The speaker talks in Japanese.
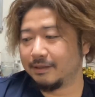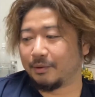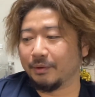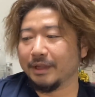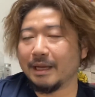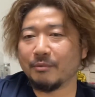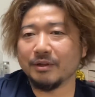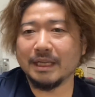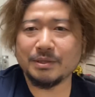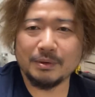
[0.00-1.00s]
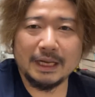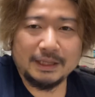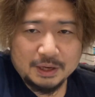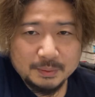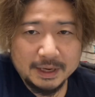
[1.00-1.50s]
こんなもんでしょうかっ
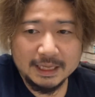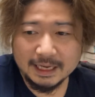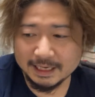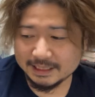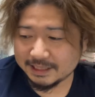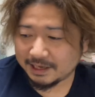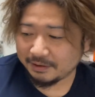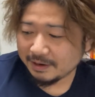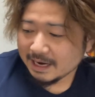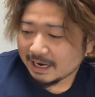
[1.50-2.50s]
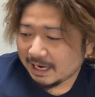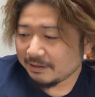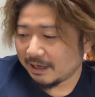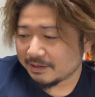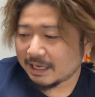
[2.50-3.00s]
ていうのも変な話ですけど、あ
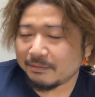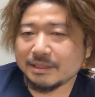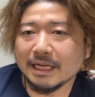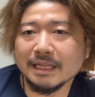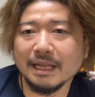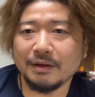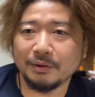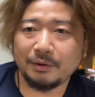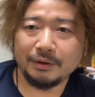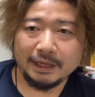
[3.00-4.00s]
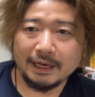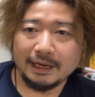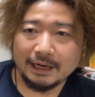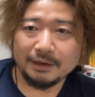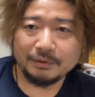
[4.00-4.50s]
とあの、サブチャンネルの方で、
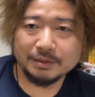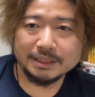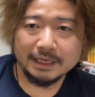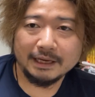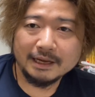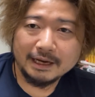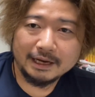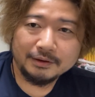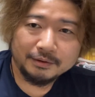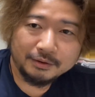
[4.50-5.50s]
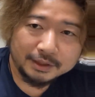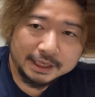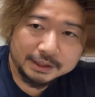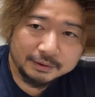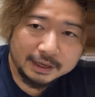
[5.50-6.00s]
あの、こっち、あの、
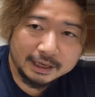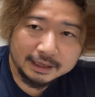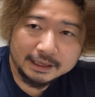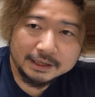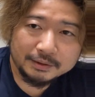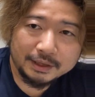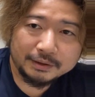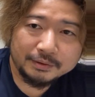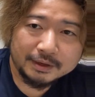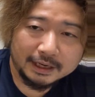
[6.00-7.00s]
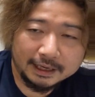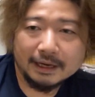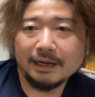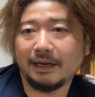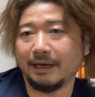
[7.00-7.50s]
筋トレ、筋トレというかね、
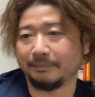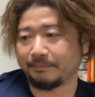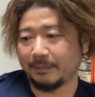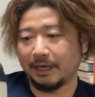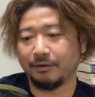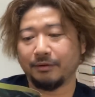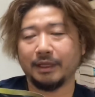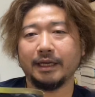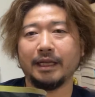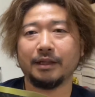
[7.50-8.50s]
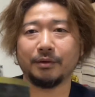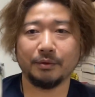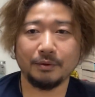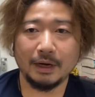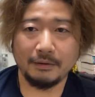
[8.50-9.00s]
はい。あの、ダイエット
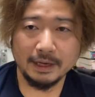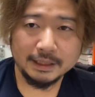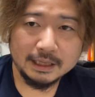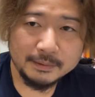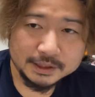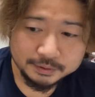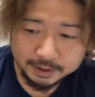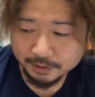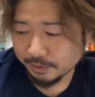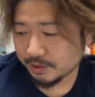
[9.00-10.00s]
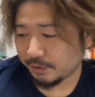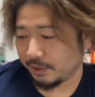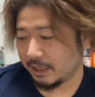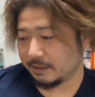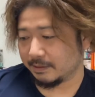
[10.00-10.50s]
動画をやってますので、よろしくお
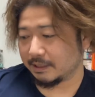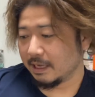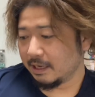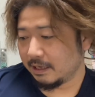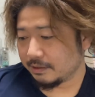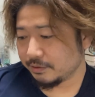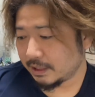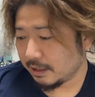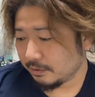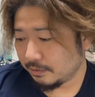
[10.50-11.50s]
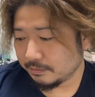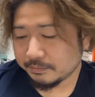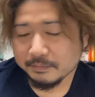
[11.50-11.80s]
願いします。えー、そしてあの、